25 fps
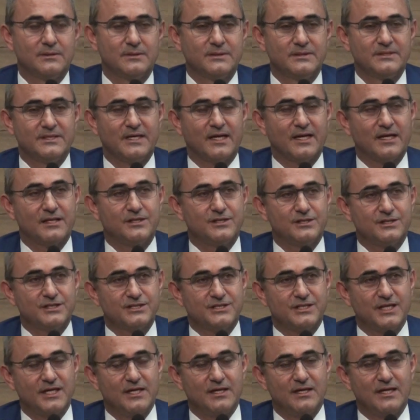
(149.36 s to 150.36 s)
yaratıcı
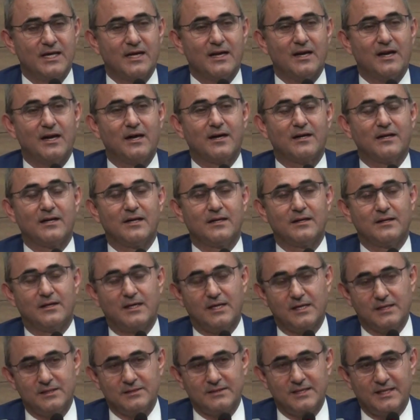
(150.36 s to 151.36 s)
şehirler
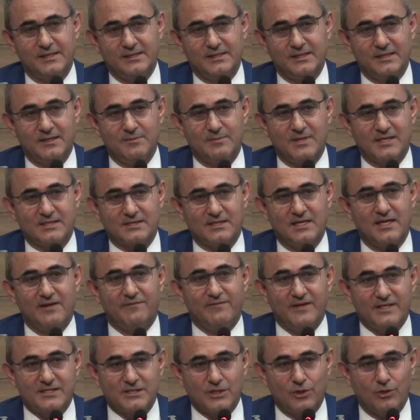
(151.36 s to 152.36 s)
ağına girmesine
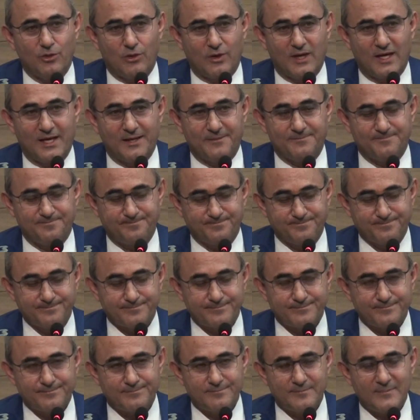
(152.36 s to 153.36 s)
vesile olan
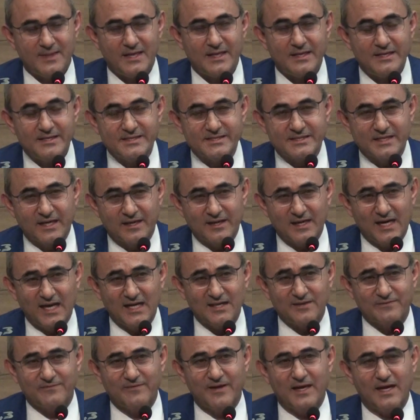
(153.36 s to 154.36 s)

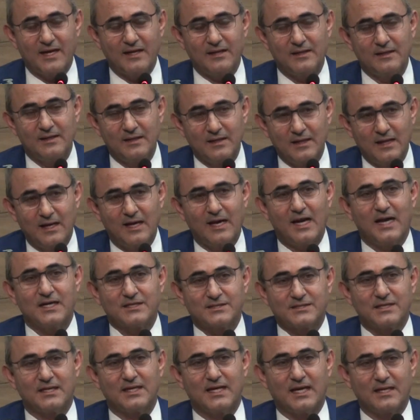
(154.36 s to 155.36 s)
zanaat ve halk
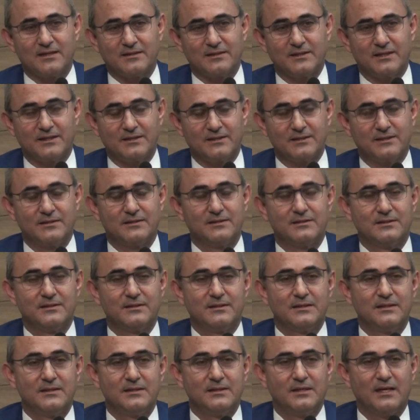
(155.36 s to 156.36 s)
sanatları
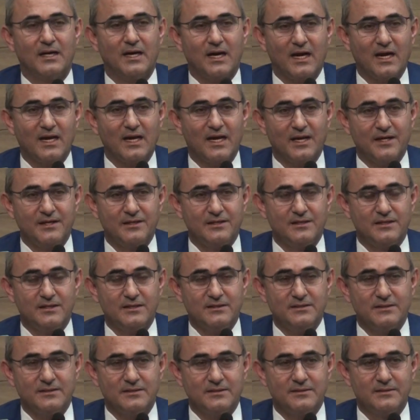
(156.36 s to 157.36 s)

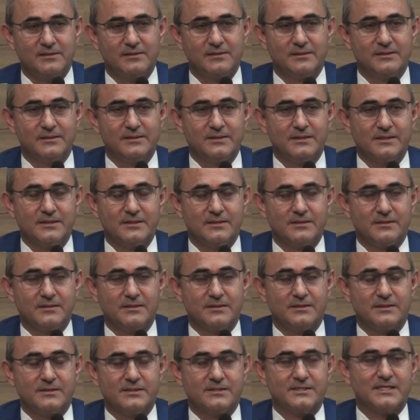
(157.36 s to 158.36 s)
alanının
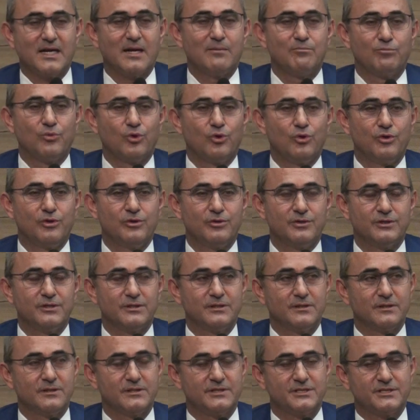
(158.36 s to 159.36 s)
sembolü
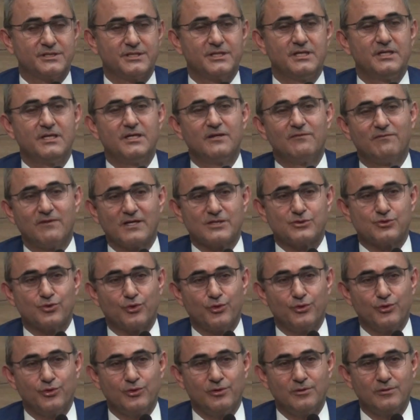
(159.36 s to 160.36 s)
Çinili
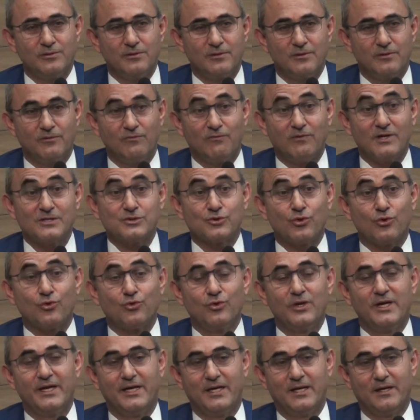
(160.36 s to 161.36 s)
vazoyu vazo
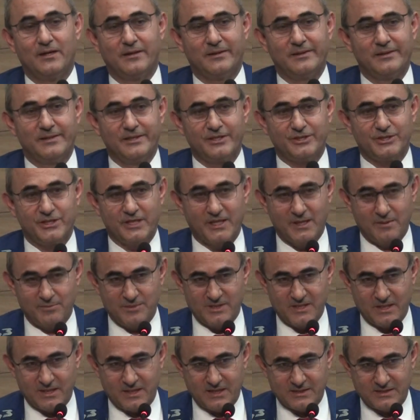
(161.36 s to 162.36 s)
kule ile
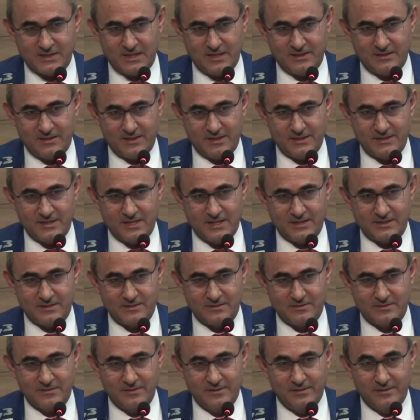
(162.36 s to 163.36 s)
şehrimize
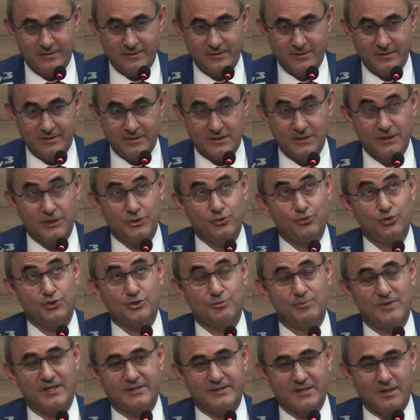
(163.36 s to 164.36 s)
kazandıracağız.
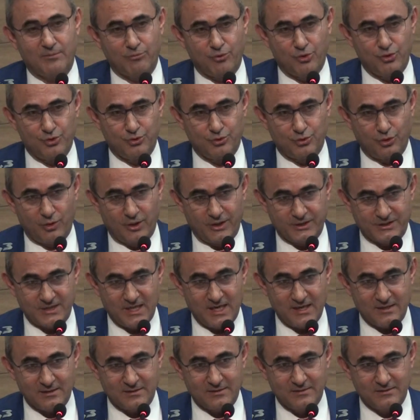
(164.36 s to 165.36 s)
43 metre boyunda
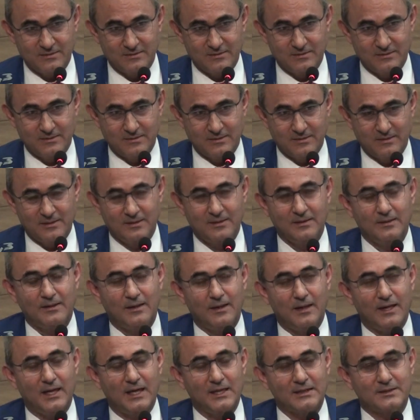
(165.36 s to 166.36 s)
olacak.
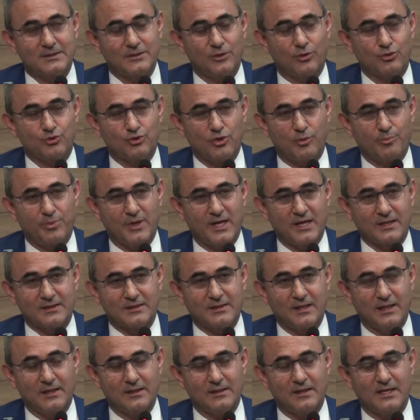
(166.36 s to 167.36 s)
Altta
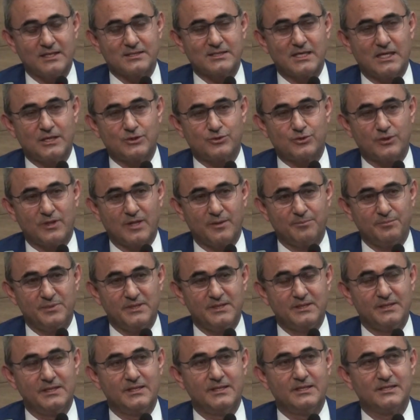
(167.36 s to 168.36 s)
otoparktan asansöre
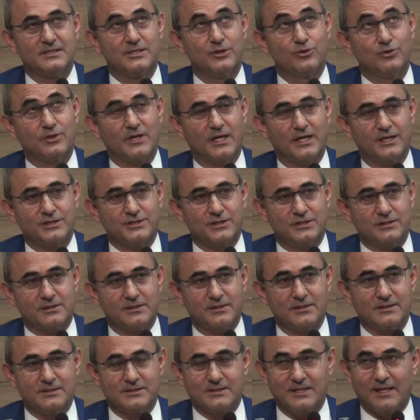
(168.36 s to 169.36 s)
bindiğinizde yukarı
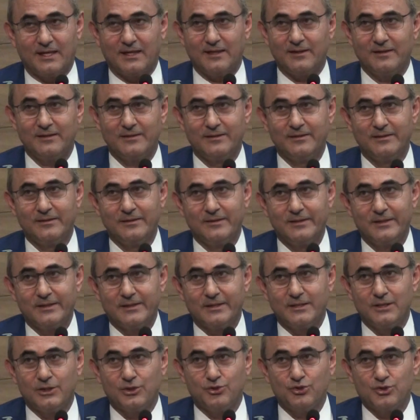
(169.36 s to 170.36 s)
çıktığınızda
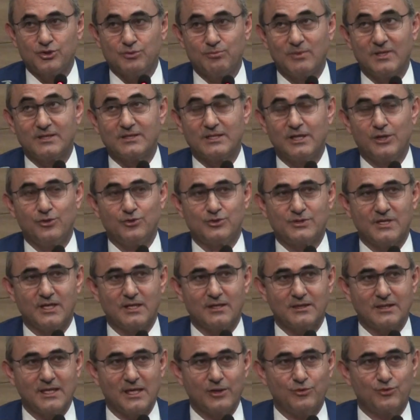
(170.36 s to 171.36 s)
43 metre
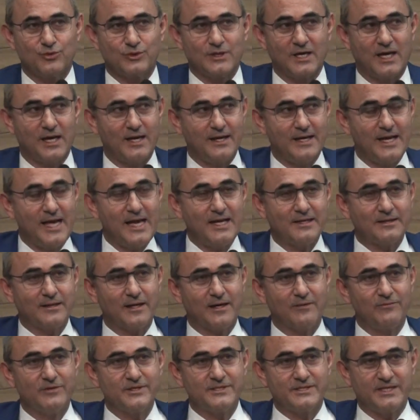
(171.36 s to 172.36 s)
yükseklikten Kütahya'nın her
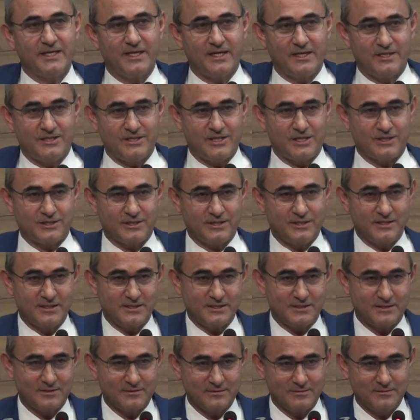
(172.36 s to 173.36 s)
tarafını
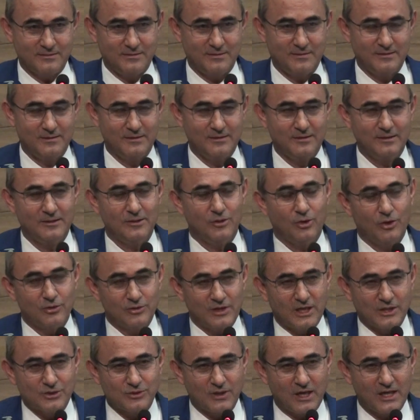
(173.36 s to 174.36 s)
seyredeceksiniz.
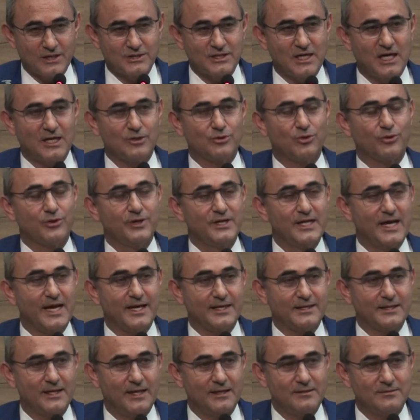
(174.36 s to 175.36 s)
Ondan sonra aşağı doğru
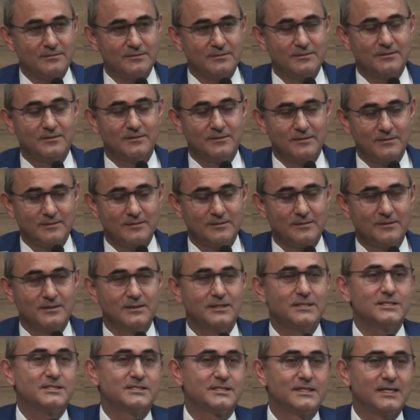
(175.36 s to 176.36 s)
inerken
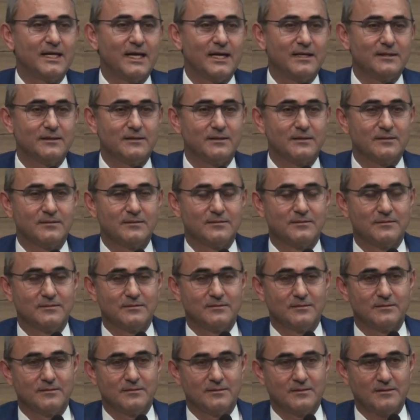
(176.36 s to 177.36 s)
isteyen
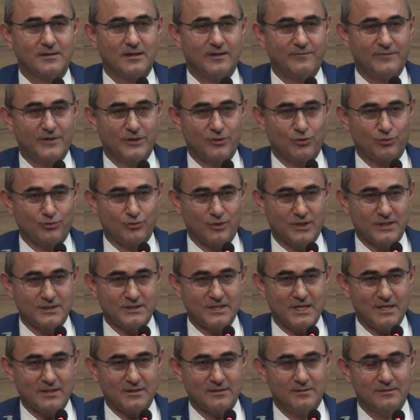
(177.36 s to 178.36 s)
kafede
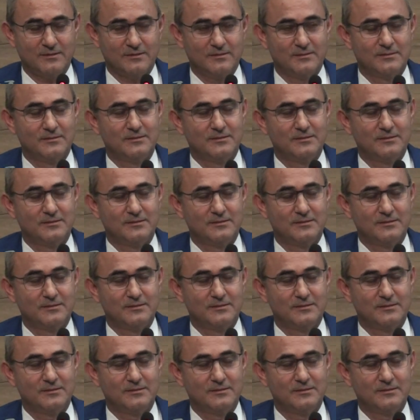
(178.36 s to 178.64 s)
oturacak,